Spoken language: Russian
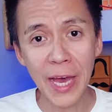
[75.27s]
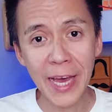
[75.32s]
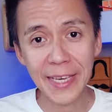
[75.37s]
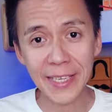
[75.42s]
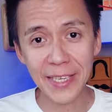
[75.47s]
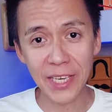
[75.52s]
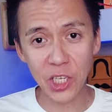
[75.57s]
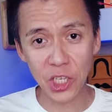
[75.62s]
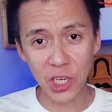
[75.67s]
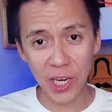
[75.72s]

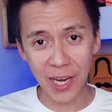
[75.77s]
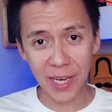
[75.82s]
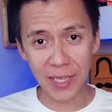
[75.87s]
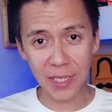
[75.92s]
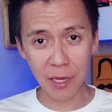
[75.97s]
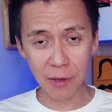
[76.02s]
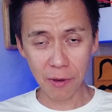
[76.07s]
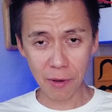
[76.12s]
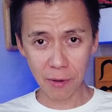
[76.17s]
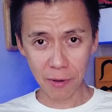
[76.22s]

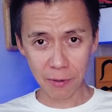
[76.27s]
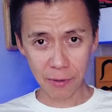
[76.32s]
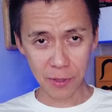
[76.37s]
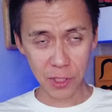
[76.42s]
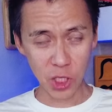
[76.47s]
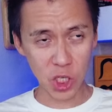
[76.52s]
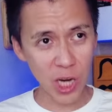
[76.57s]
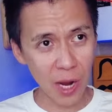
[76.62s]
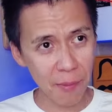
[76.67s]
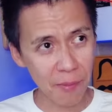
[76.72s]
Сейчас
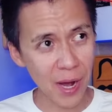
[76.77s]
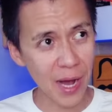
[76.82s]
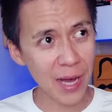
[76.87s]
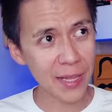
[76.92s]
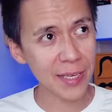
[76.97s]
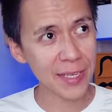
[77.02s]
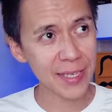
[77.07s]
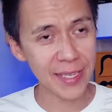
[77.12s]
Шаман